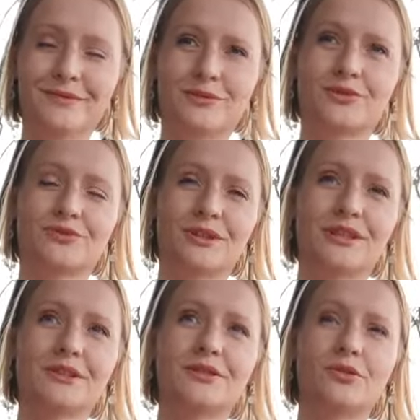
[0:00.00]
вот в
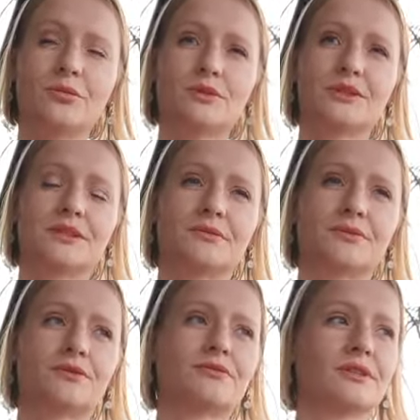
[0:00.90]
этой области,
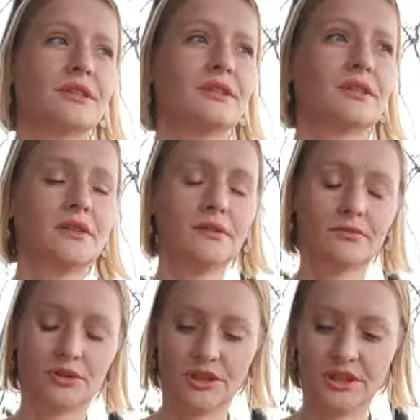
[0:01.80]
вот в этой,
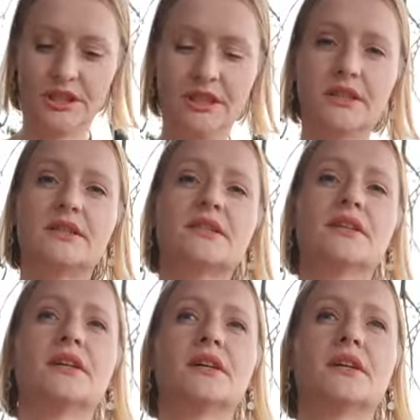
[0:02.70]
вот здесь.
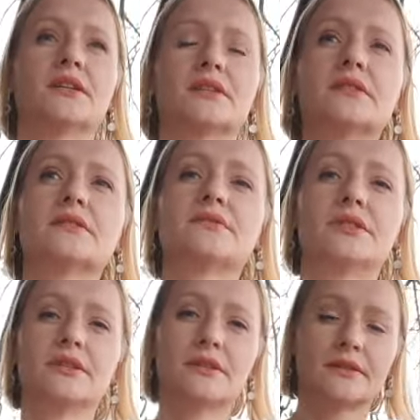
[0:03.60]
Это
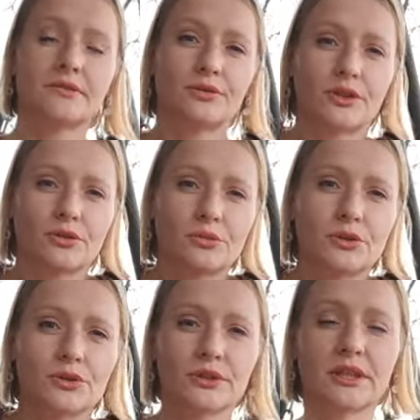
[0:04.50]
свидетельствует о том,
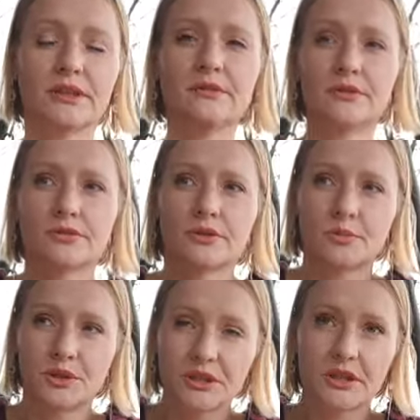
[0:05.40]
что, скорее всего,
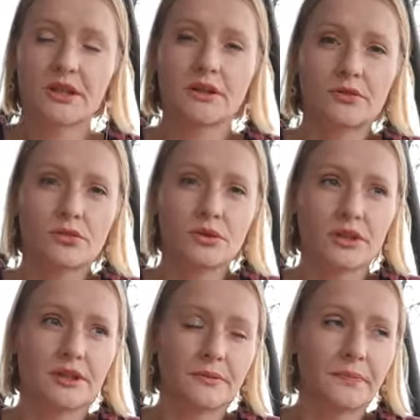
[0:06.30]
спинка
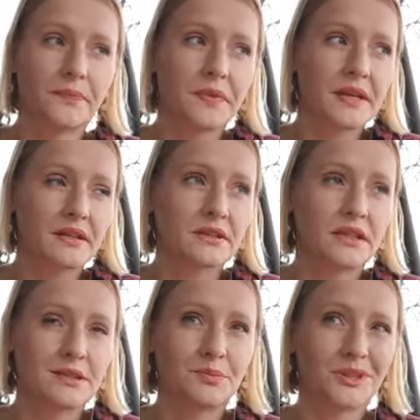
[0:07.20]
округлая.
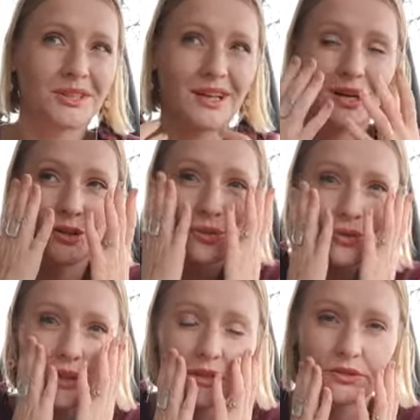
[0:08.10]
Когда спинка
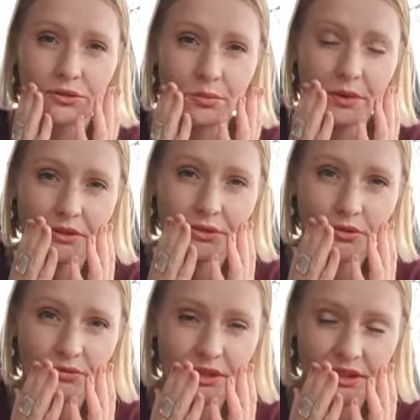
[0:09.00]
округлая, лицо ползет
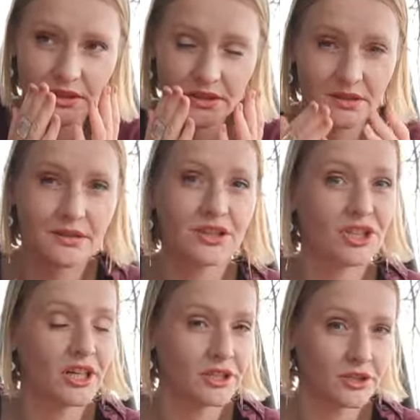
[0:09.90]
вниз
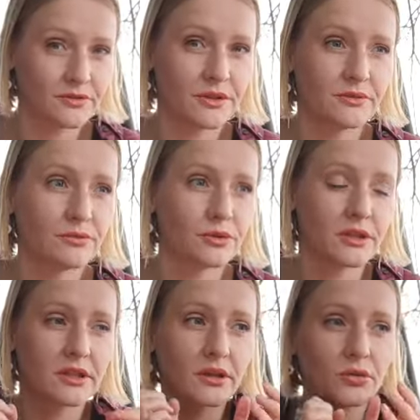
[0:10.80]
чаще всего,
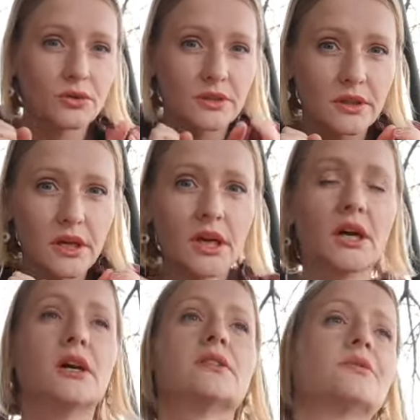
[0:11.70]
или какое-то
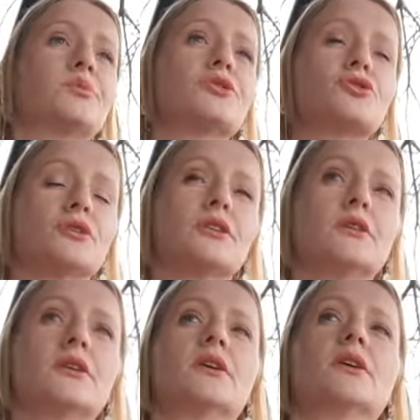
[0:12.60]
напряженное